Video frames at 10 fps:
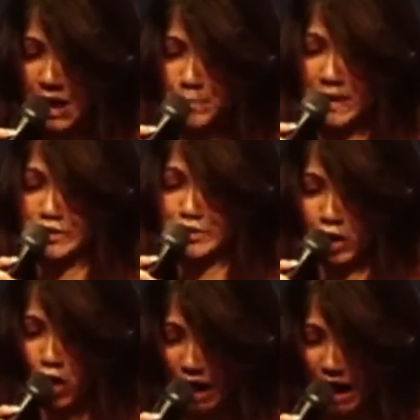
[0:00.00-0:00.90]

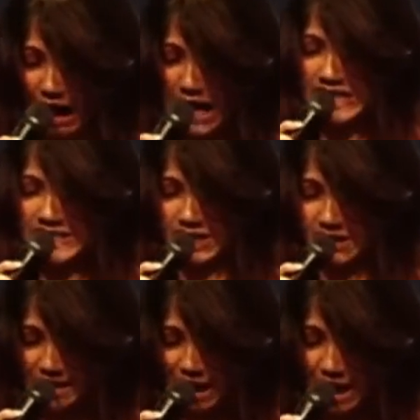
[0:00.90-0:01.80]
berdoa
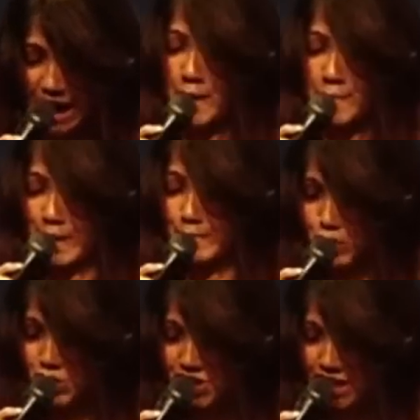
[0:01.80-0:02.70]
serta
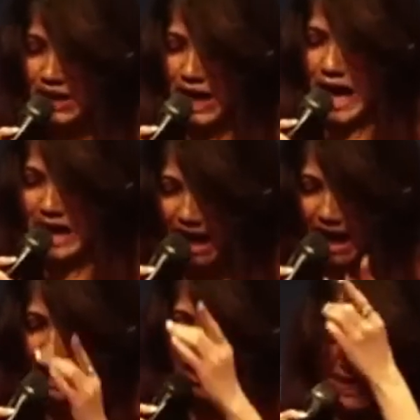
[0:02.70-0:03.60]
memuji
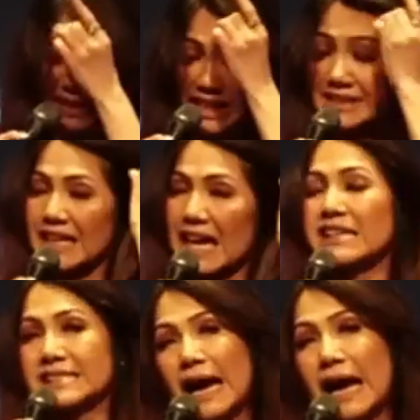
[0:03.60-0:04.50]
Allah. Tiga
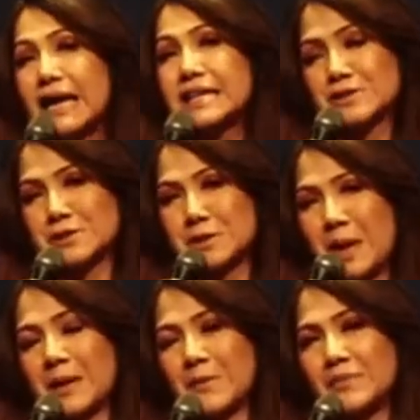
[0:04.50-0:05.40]
kali sehari saudara.